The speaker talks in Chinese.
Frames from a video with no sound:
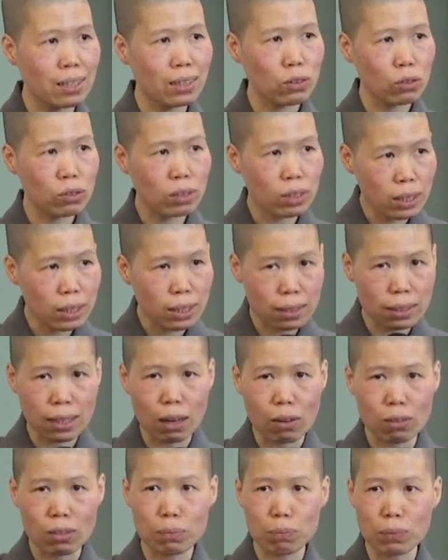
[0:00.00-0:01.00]
就是那个
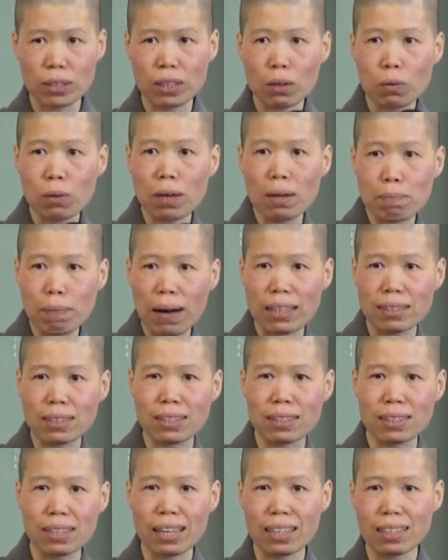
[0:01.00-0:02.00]
草比较快拔
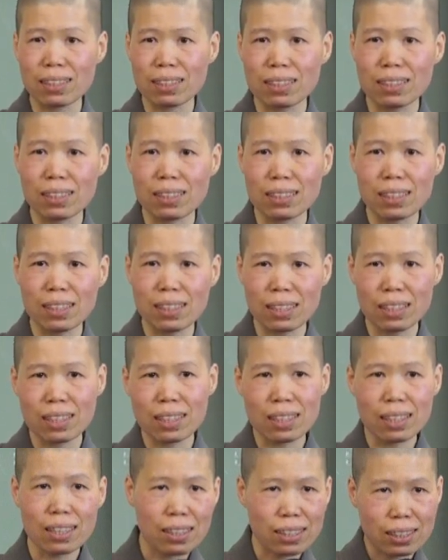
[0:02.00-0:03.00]
起来，可能。
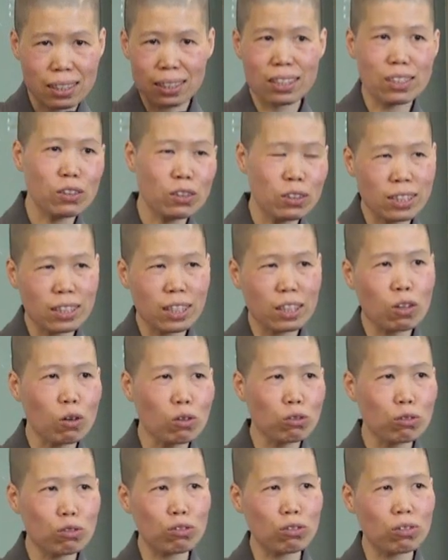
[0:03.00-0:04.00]
可能有一些
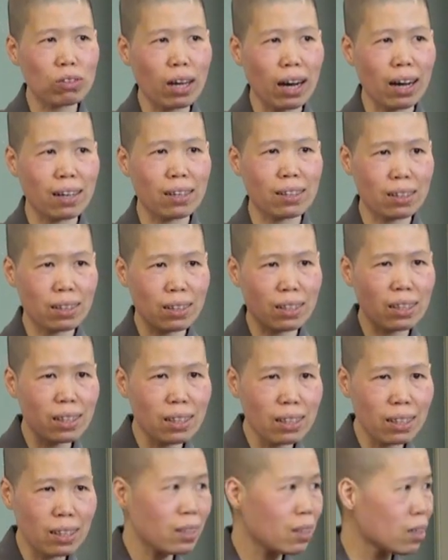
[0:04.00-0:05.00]
工具啊，
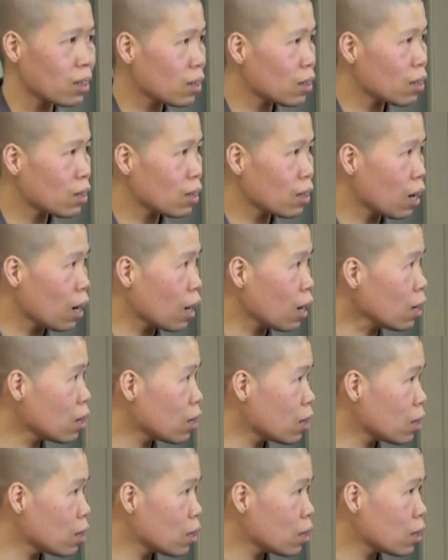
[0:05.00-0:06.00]
哈，
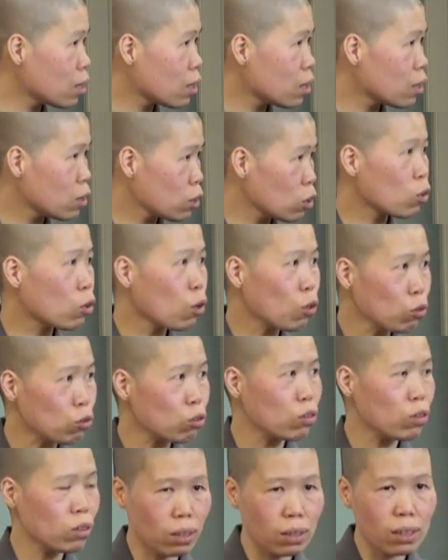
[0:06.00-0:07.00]
有工
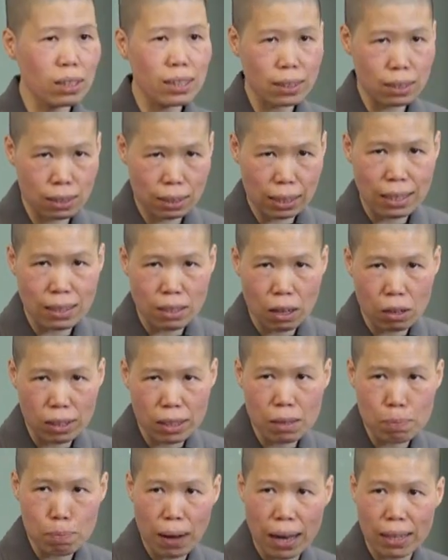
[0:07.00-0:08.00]
具那个杂草
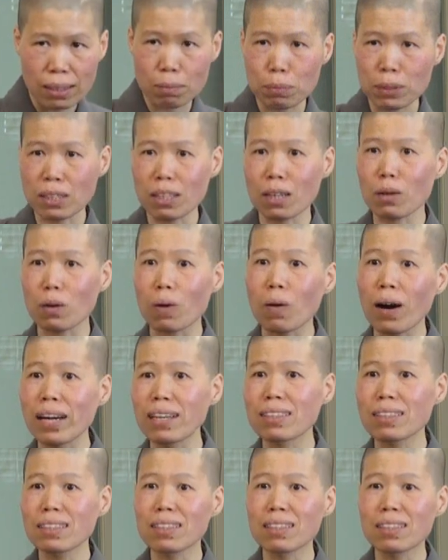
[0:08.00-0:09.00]
可以拔的比较
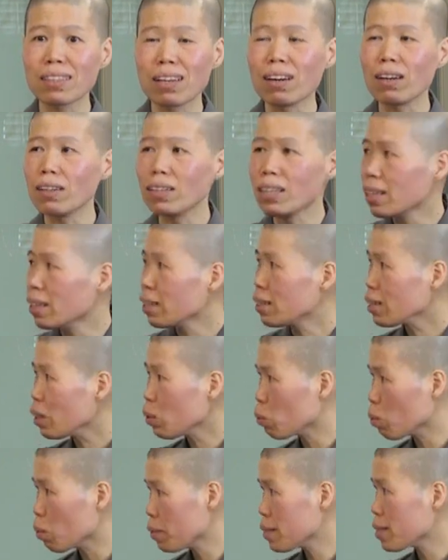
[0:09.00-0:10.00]
快。好，
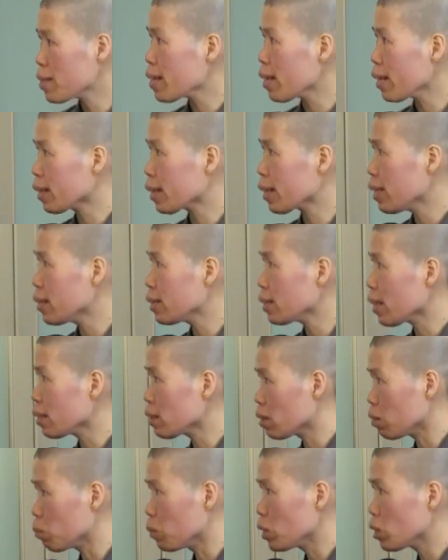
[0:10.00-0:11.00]
那我们再来看一下
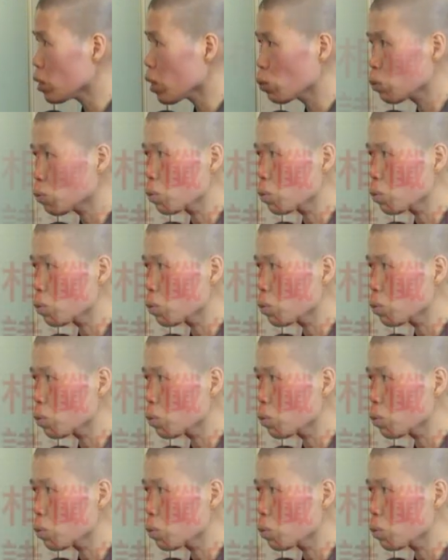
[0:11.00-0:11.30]
什么叫